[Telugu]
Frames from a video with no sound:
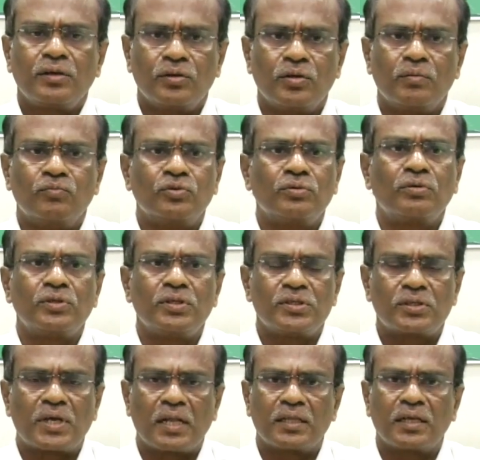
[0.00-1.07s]
ఏదో ముందుకు
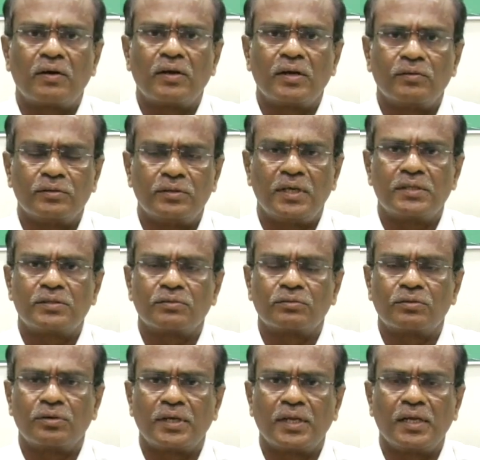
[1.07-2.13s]
తీసుకెళ్దామనే
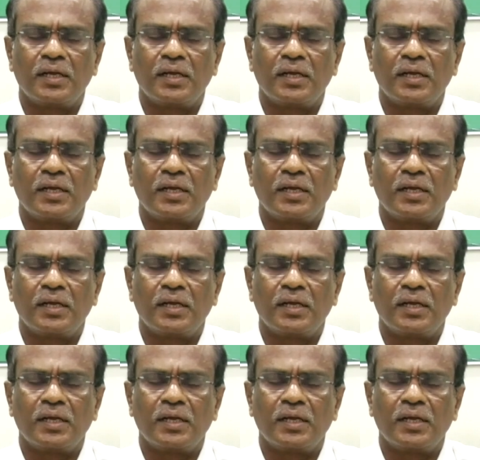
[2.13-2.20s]
ఉద్దేశంతో